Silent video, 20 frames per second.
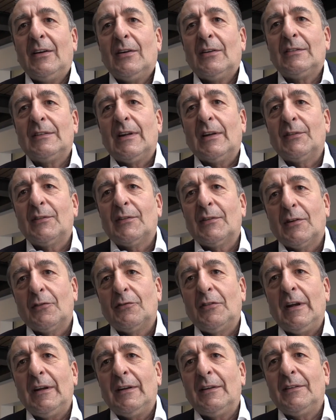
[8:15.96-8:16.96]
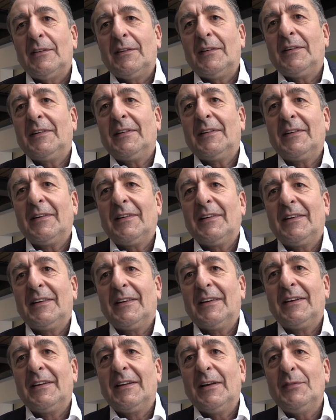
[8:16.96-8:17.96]
Und das geschickt
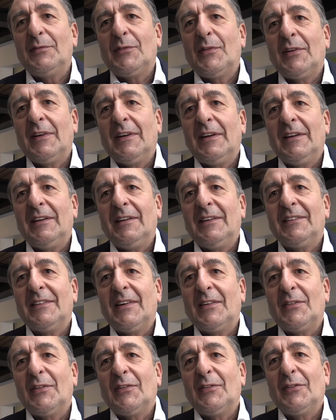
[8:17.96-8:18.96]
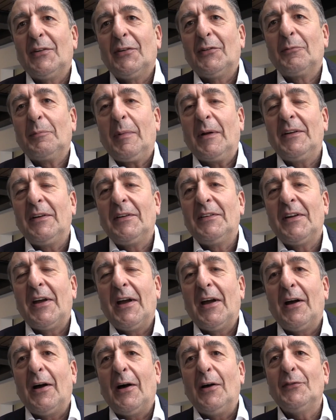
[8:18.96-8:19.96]
in den Griff zu kriegen, das ist die spannende
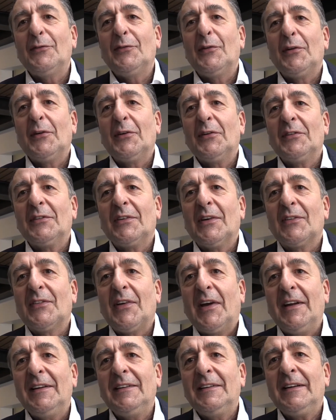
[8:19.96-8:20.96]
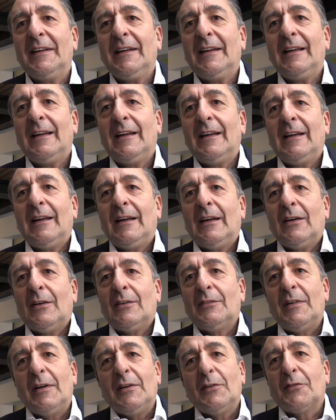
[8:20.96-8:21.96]
Herausforderung der Zeit.
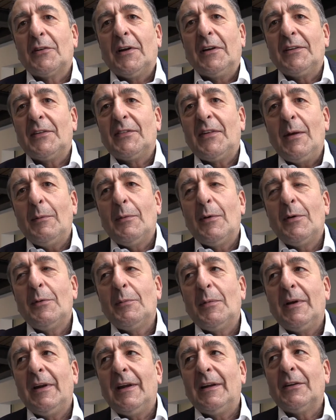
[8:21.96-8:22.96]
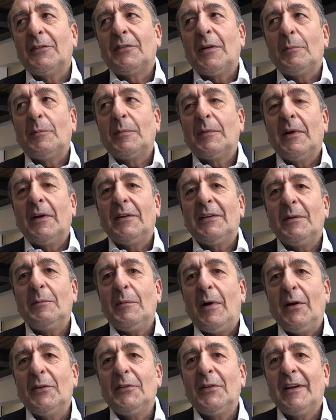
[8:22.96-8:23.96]
Und wenn ich gerade selber überlege, ich habe gerade
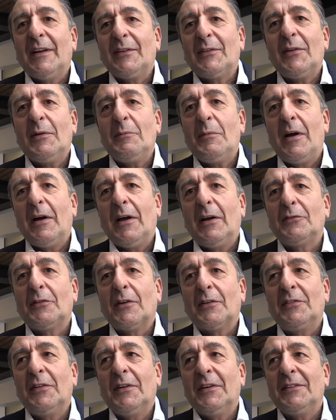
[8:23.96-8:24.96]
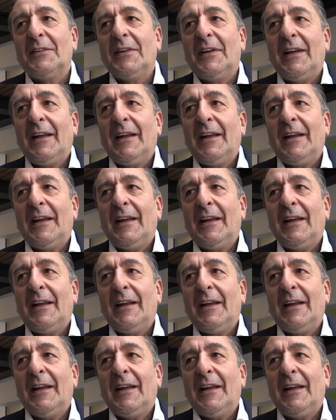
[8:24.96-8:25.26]
im Auto jetzt nochmal recherchiert